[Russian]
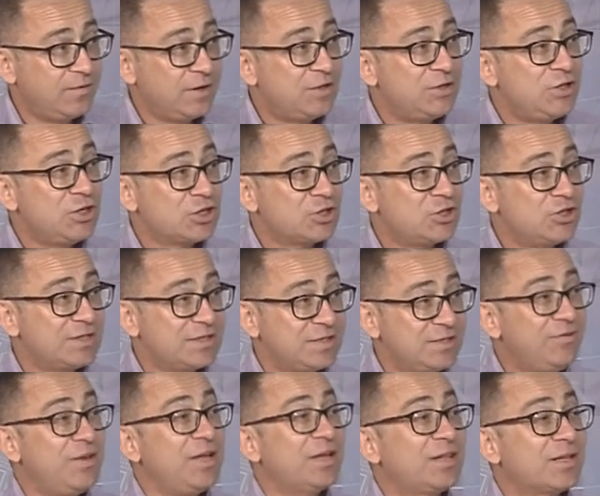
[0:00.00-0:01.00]
одежде
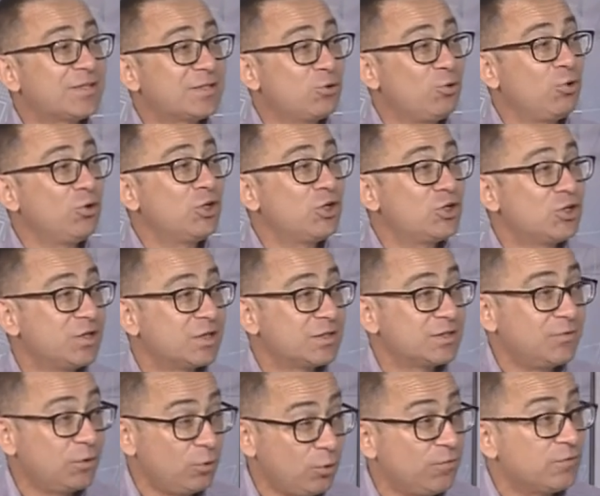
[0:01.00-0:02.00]
цвета солнечных
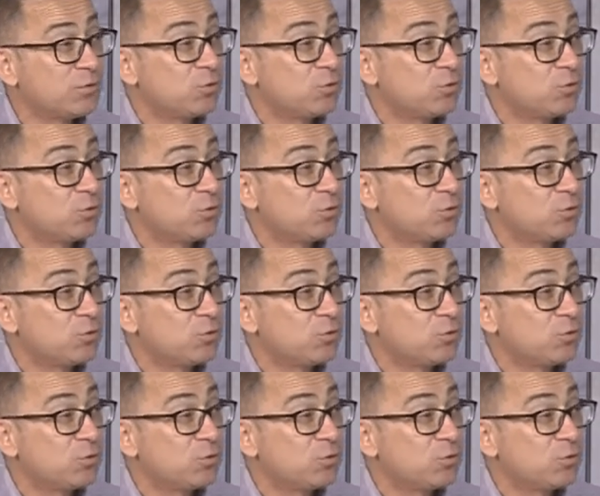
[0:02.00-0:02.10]
цветов,